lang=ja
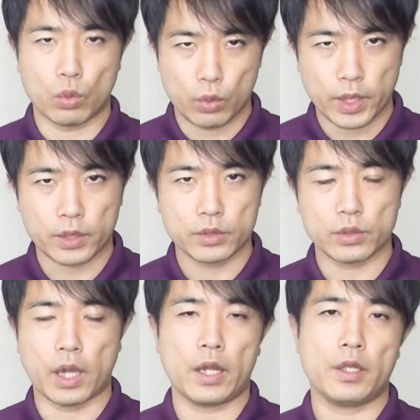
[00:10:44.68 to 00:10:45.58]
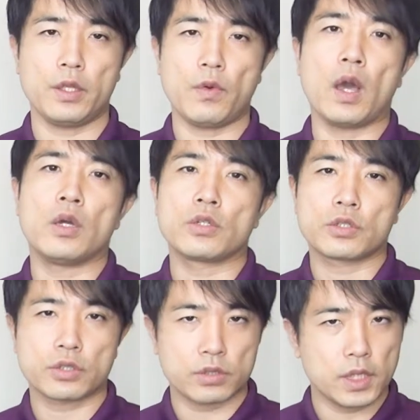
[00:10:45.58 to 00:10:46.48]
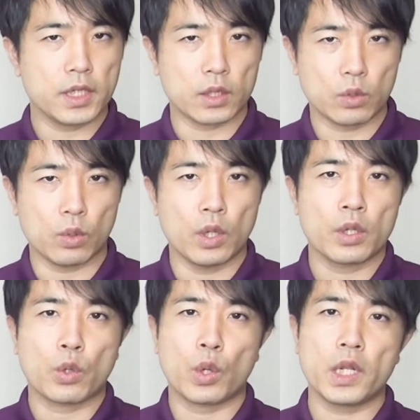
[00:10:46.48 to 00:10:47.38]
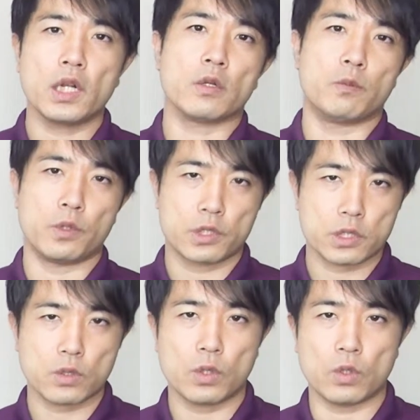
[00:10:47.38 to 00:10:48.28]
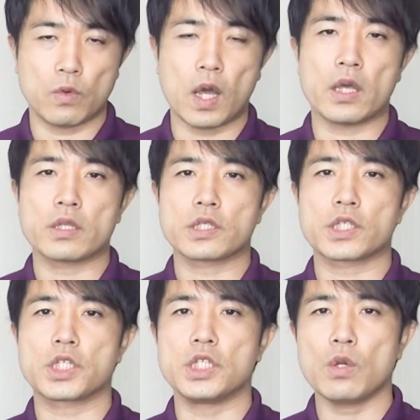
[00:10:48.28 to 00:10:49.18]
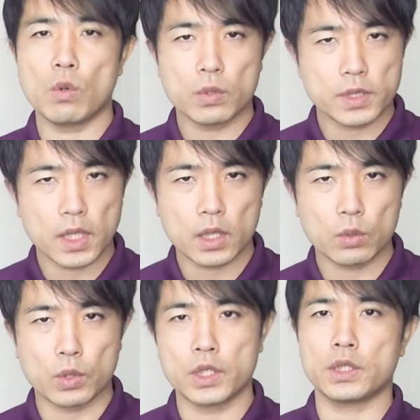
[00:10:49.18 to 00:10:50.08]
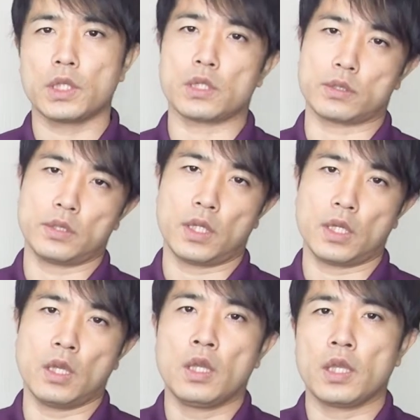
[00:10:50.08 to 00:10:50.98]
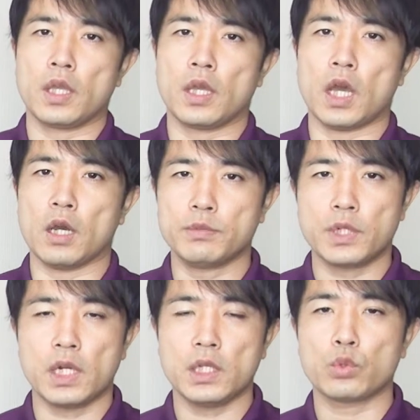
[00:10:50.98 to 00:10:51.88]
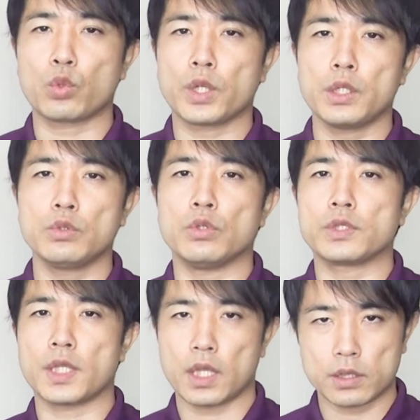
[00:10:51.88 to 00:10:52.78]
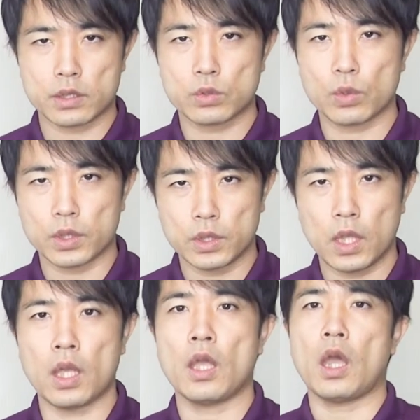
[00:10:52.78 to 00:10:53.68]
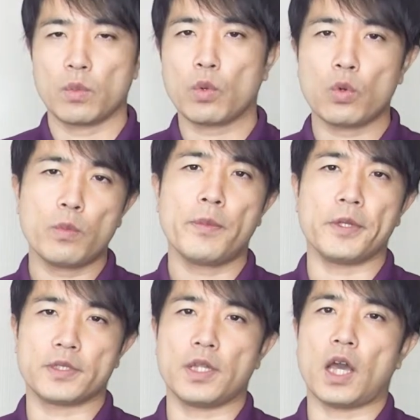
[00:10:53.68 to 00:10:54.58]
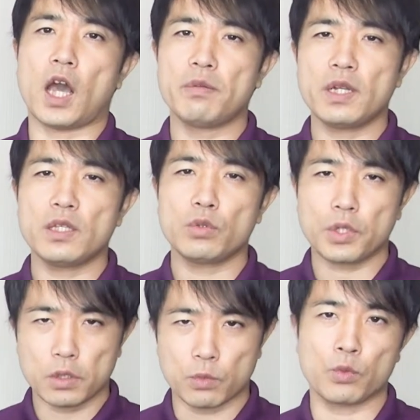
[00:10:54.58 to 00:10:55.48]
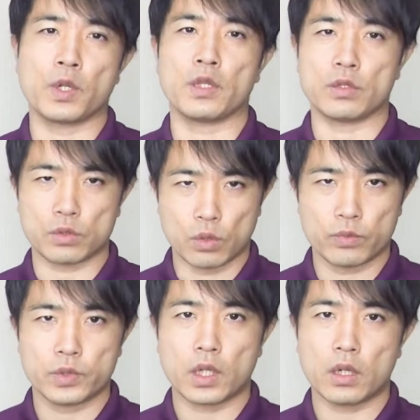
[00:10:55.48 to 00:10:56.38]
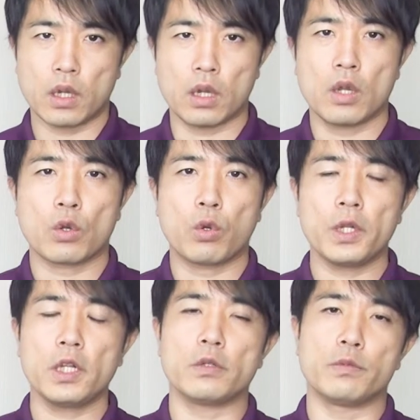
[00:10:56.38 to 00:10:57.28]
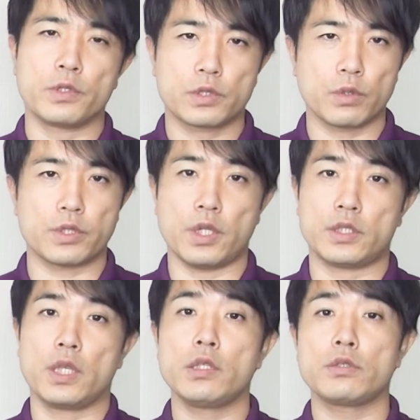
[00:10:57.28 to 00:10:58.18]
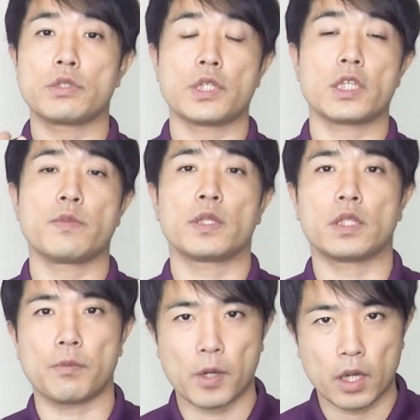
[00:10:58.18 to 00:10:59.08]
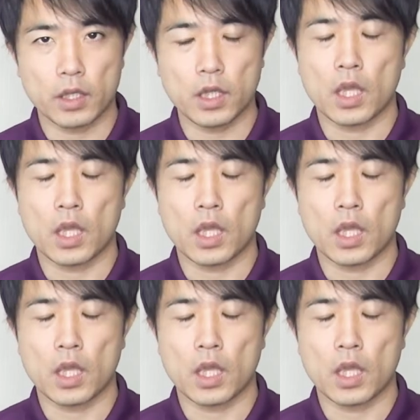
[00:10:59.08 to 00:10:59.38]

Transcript: 農薬、あるいは薬など、これらの物質というのは脂溶性といってですね、えー、油に溶ける性質といって、もうこのままですね油に溶けるものなんですよ。だからこれらの物質をですね摂取してしまった場合、